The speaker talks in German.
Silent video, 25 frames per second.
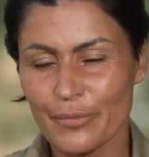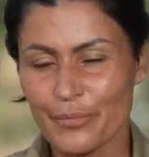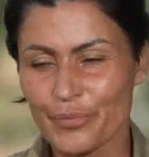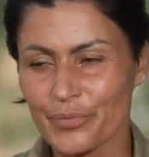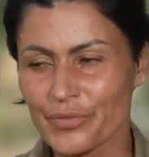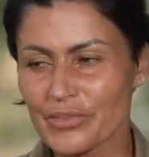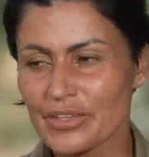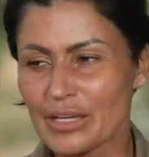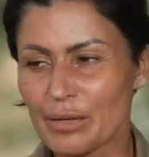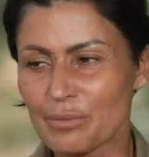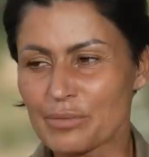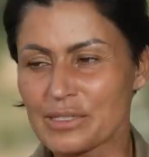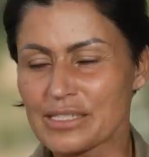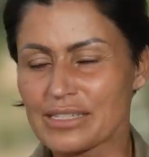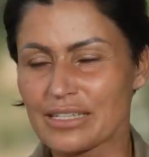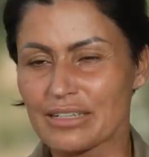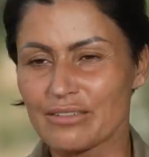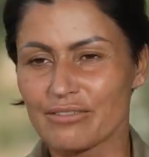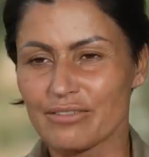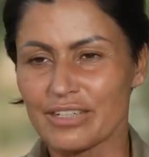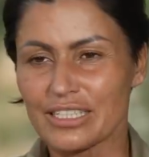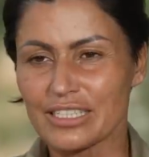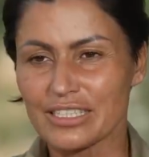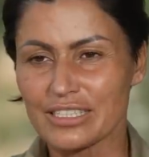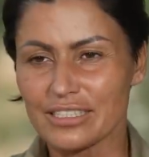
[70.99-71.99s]
Und ich habe
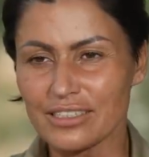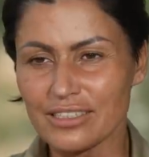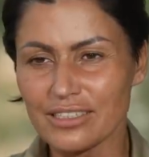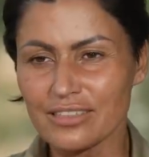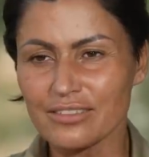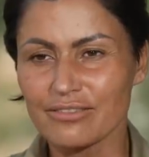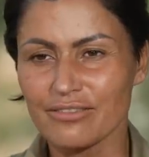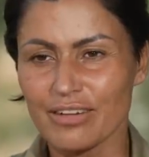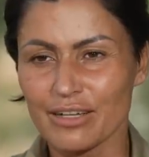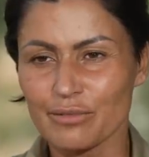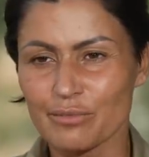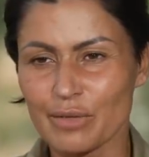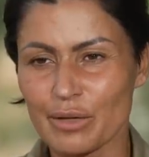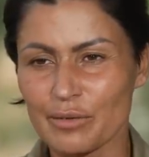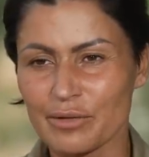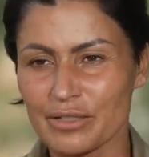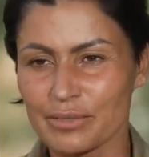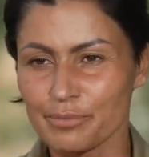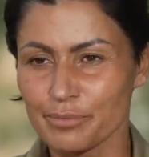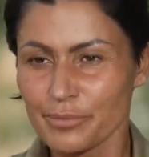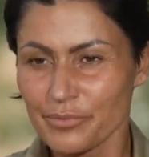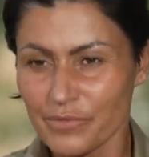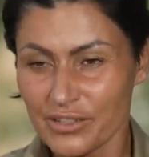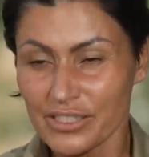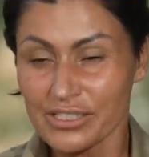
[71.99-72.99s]
gesagt, wenn ich irgendwann
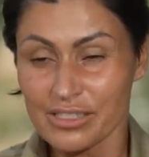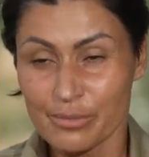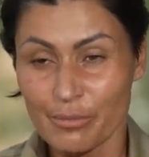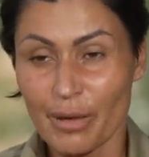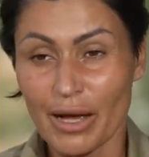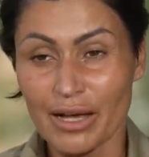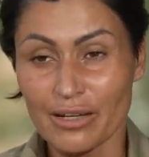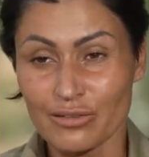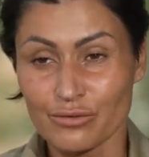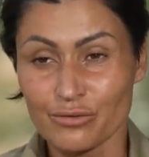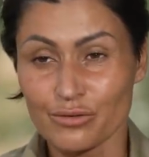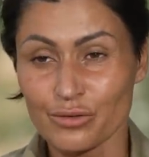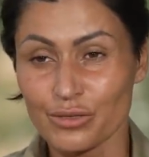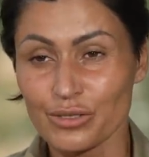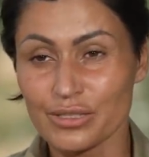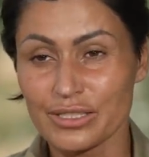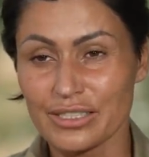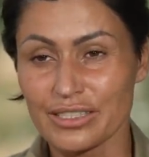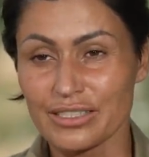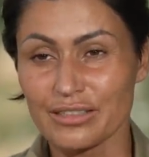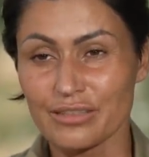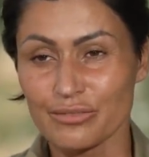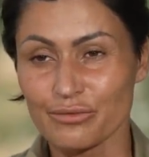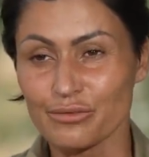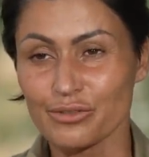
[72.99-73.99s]
mal was machen
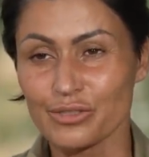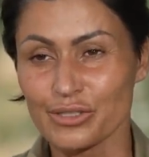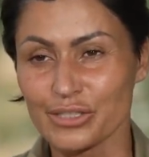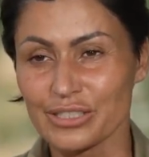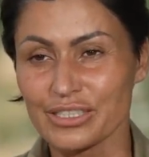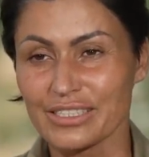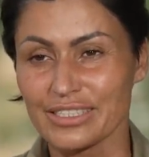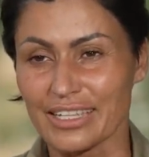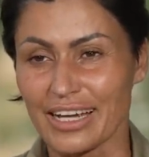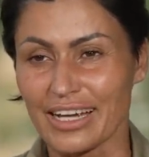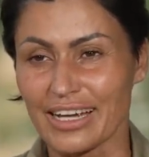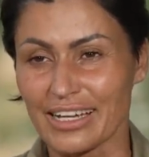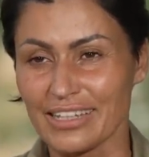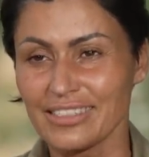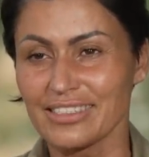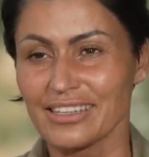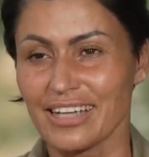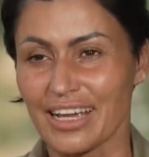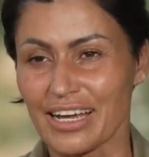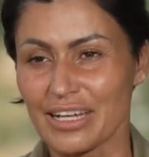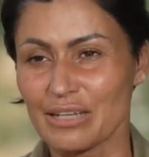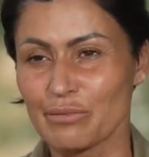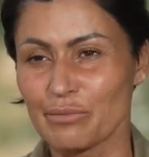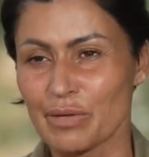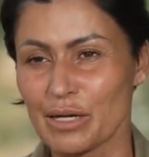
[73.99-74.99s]
würde, dann würde ich da echt
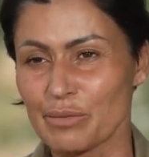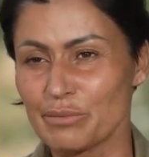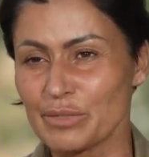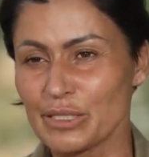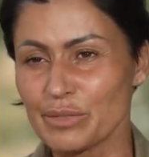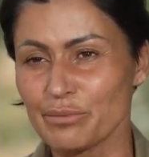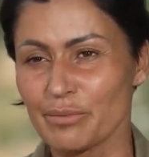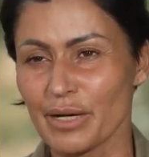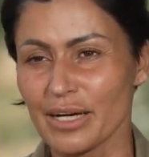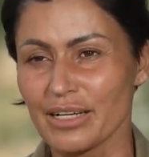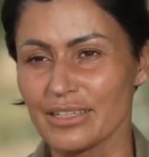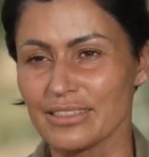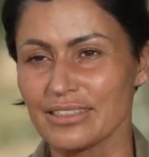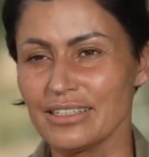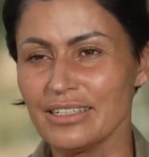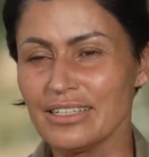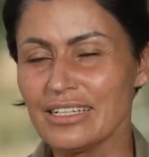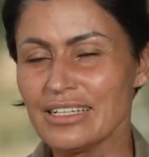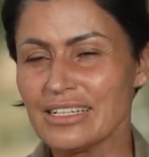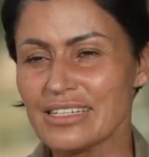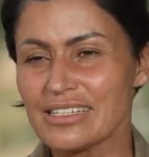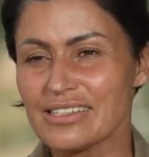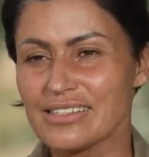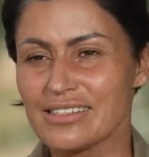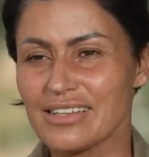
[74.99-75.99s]
gerne mal mitmachen.
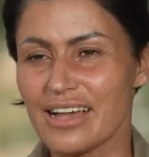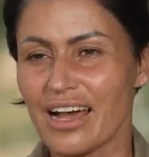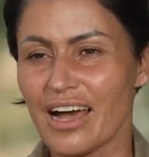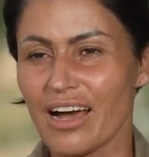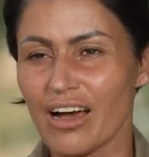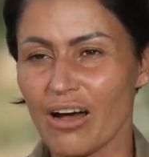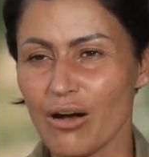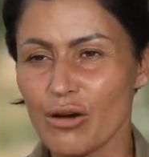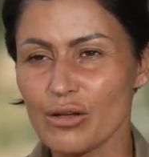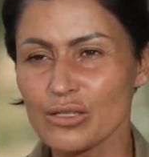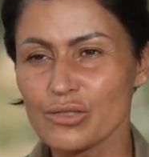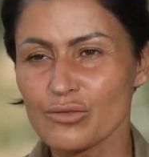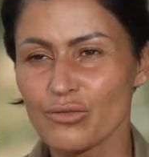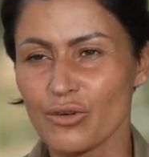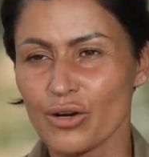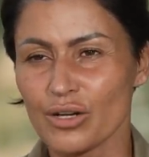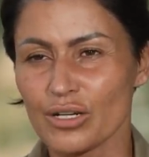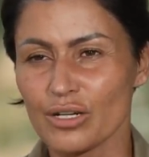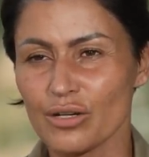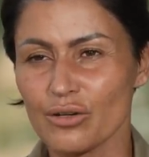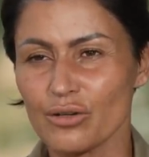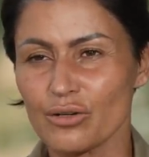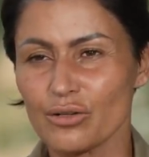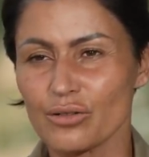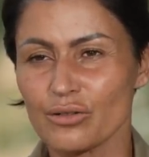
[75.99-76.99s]
Das ist eine
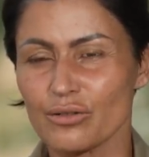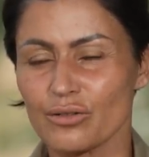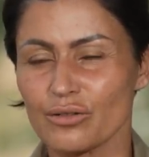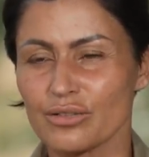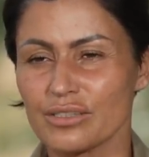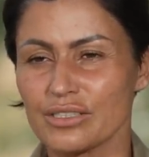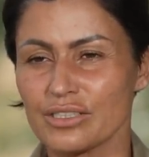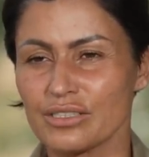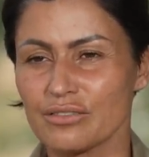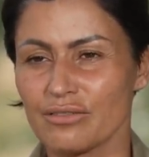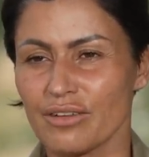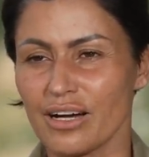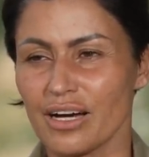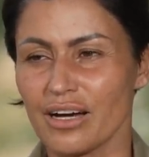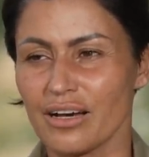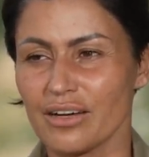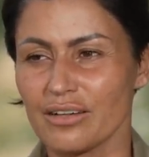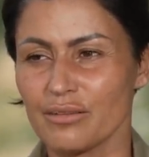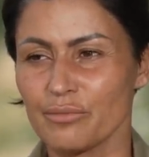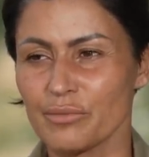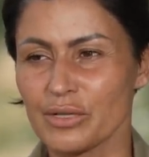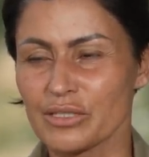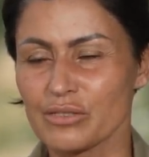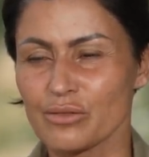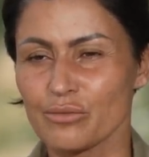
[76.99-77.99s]
Herausforderung und ich
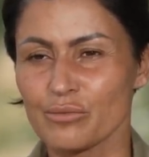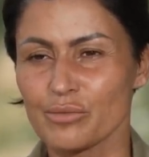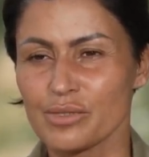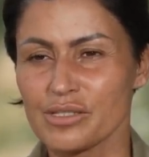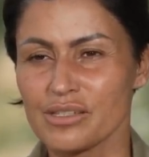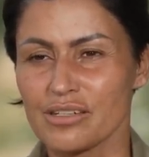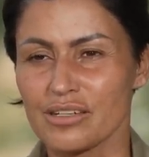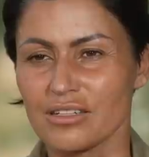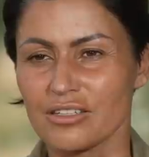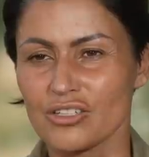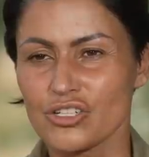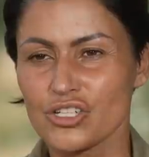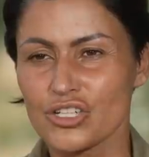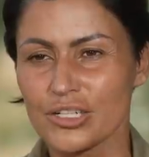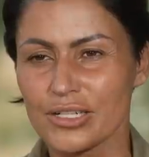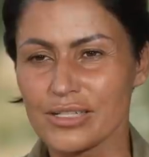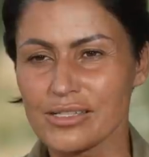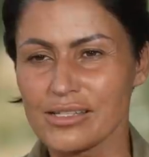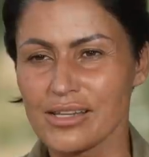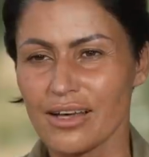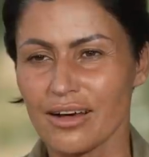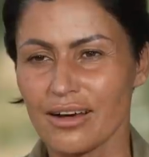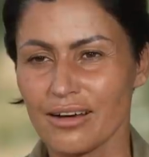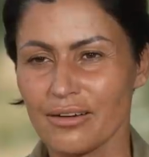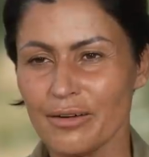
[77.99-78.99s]
war immer so ein bisschen
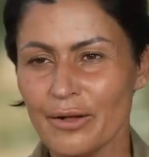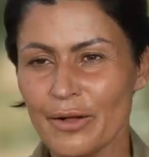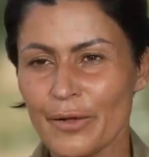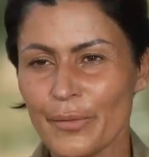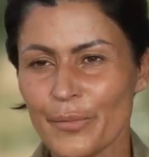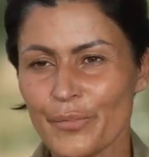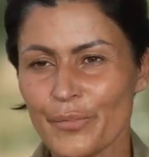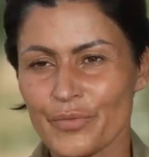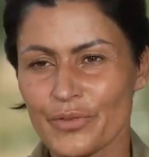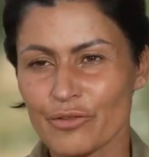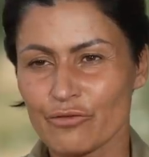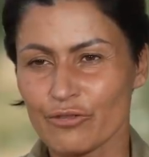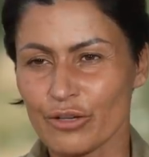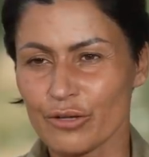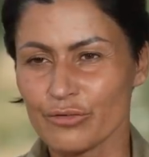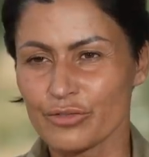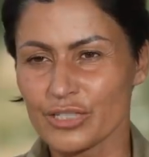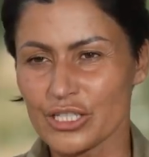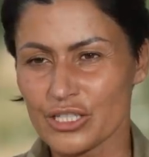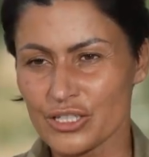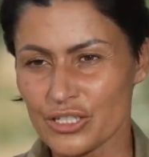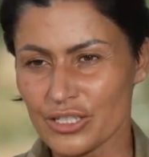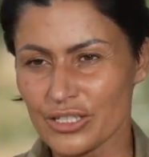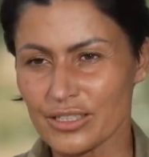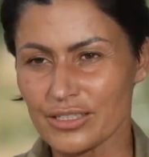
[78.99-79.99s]
Schisser vor
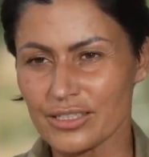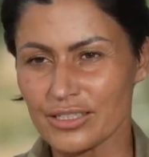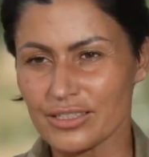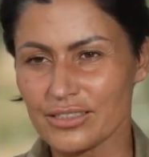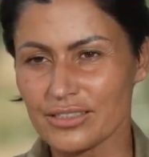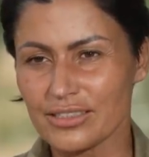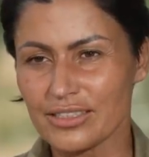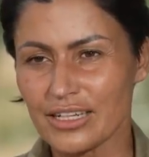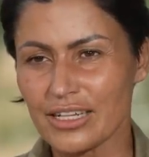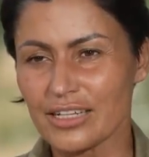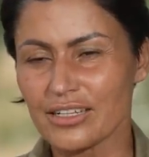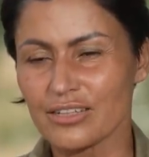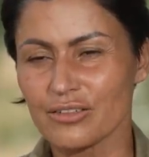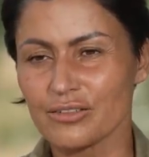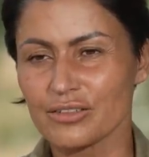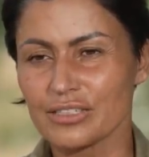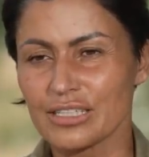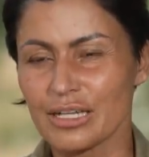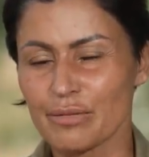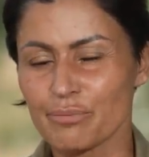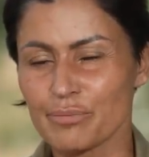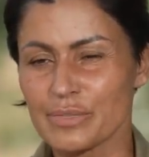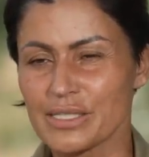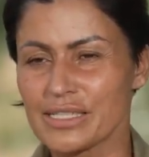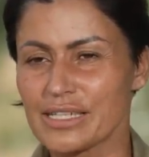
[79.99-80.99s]
verschiedenen Dingen
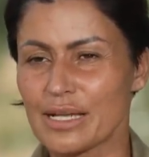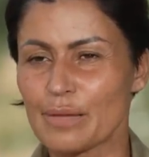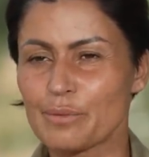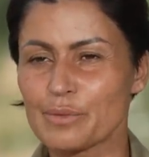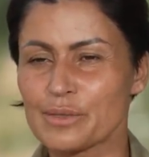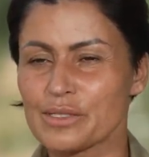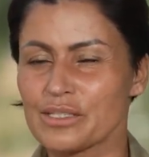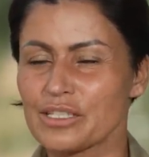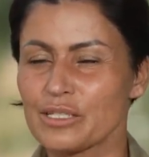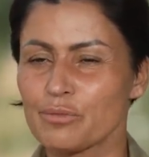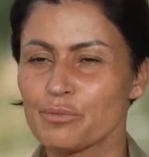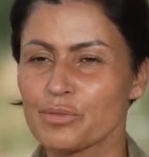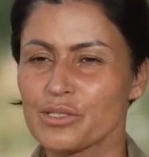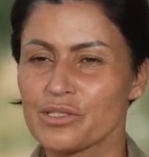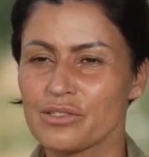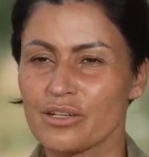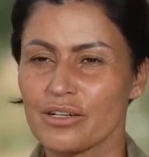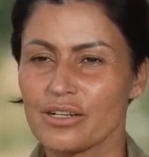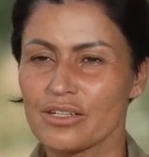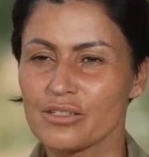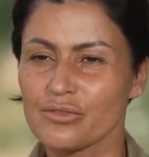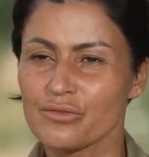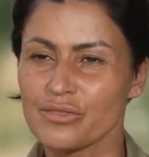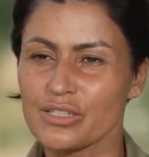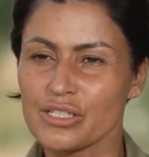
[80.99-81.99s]
und habe mir selbst nicht
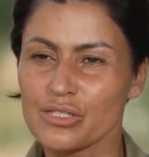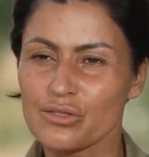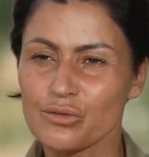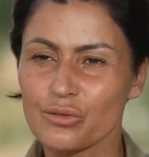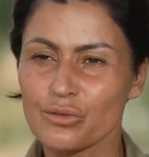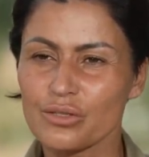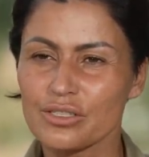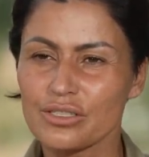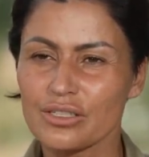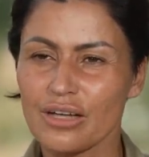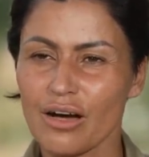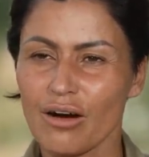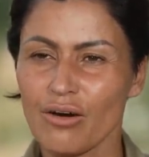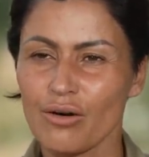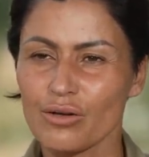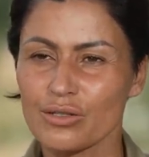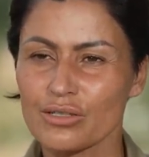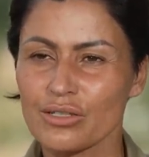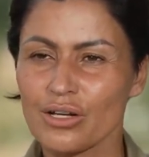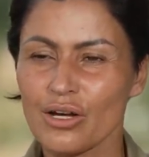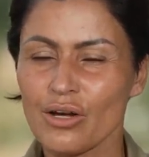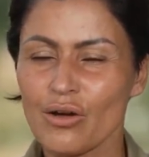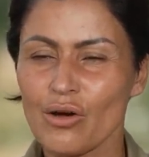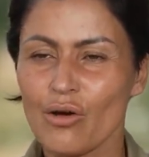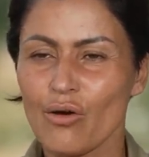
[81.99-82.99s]
besonders viel
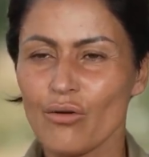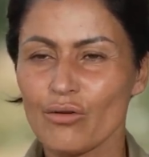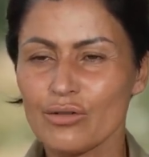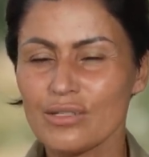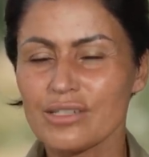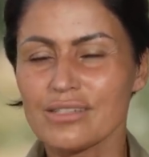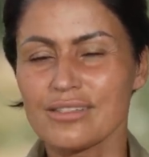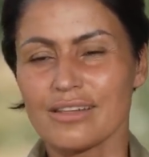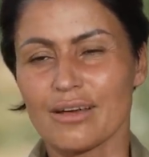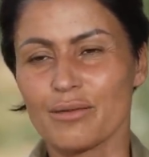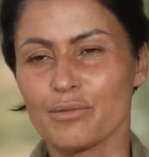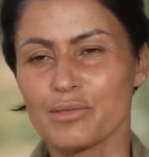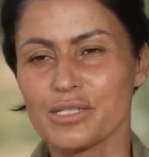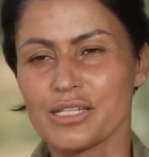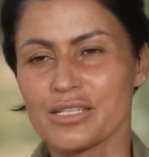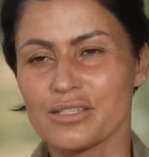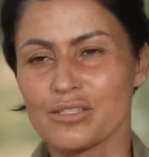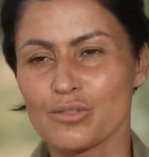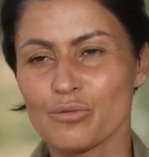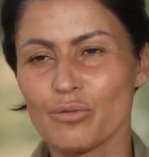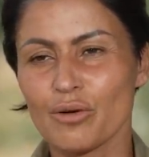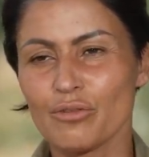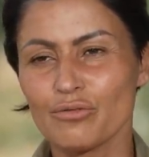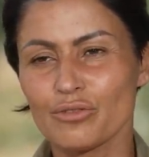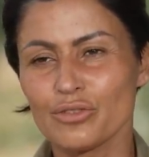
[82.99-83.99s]
zugetraut. Und das habe ich
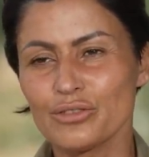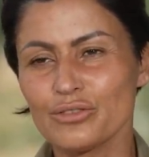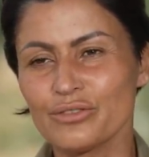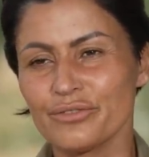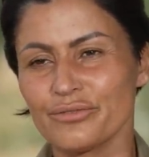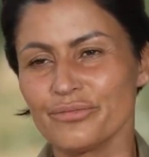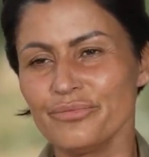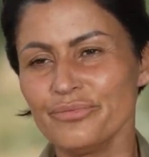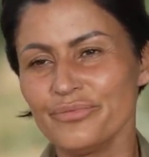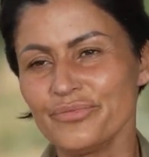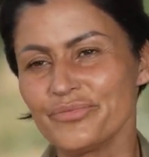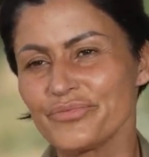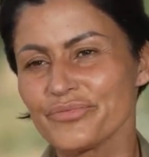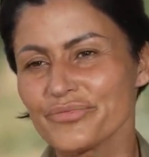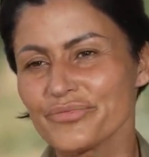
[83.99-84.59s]
jetzt überwunden.